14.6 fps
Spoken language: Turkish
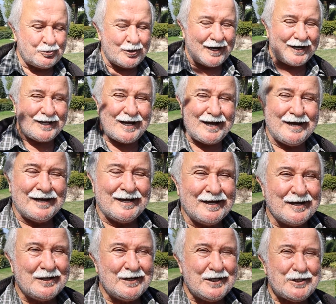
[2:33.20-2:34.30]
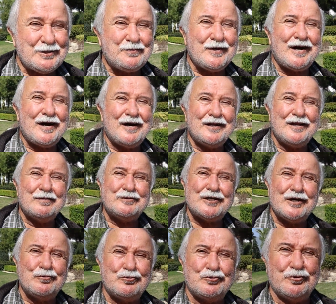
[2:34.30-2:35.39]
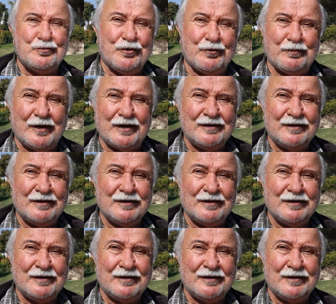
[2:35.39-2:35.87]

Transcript: Şu anda hiçbir hakkında bir şey düşünmüyorum